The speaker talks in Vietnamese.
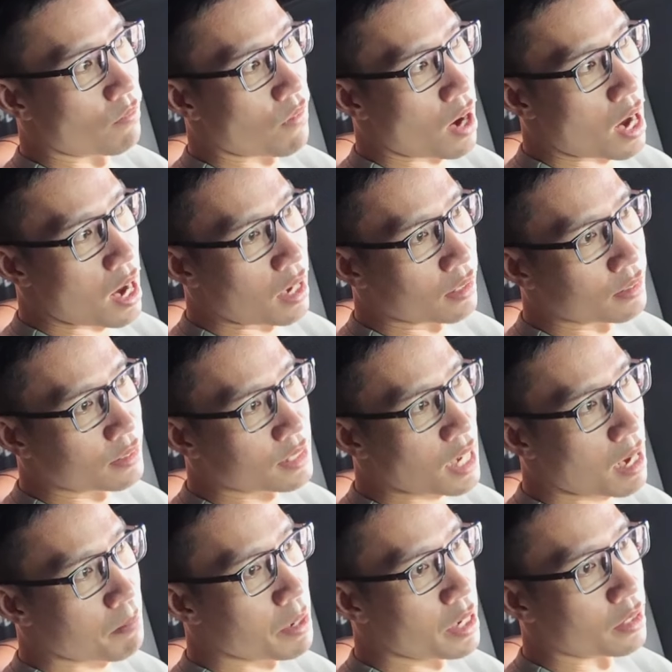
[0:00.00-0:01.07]
Và
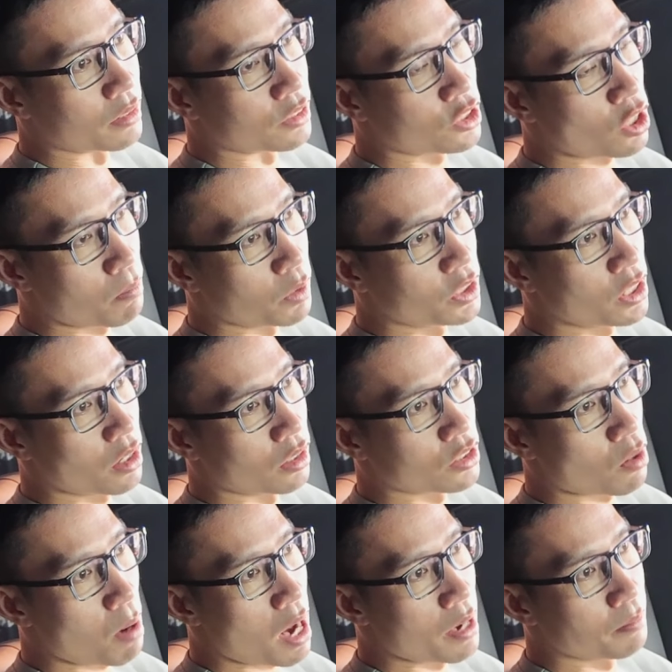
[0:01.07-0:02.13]
ra biển cho một chiếc
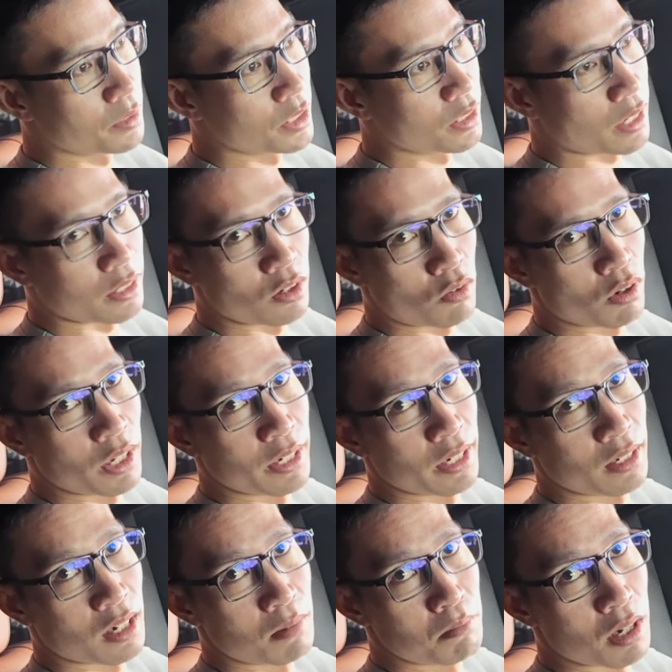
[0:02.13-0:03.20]
G63 AMG này nó cũng lên
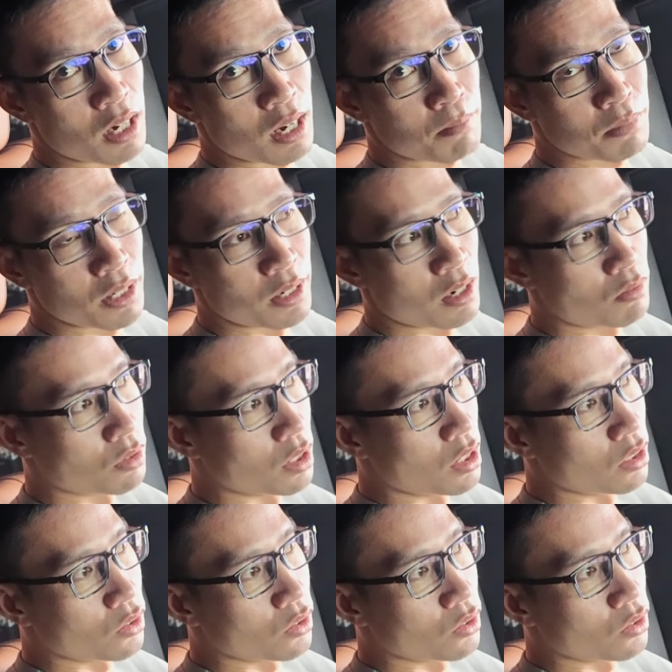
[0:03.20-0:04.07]
đến gần 15 tỷ đồng.